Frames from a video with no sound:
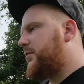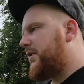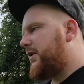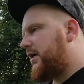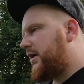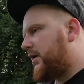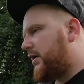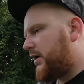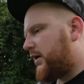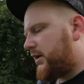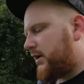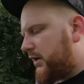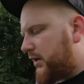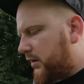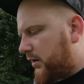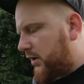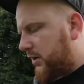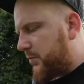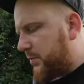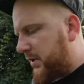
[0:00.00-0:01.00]
ich bin kein
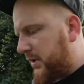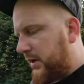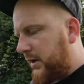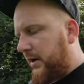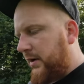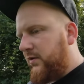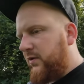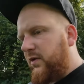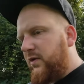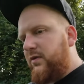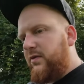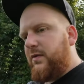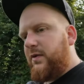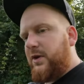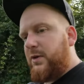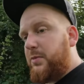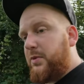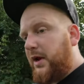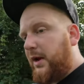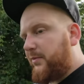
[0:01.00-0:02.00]
Lackierer, ich bin kein sonst was,
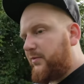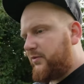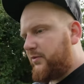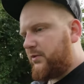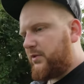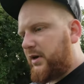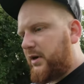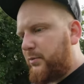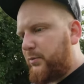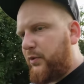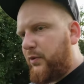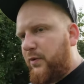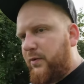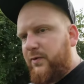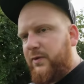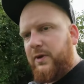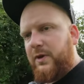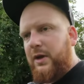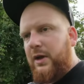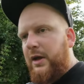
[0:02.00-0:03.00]
ich bin absolut kein
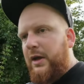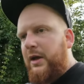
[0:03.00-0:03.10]
Profi.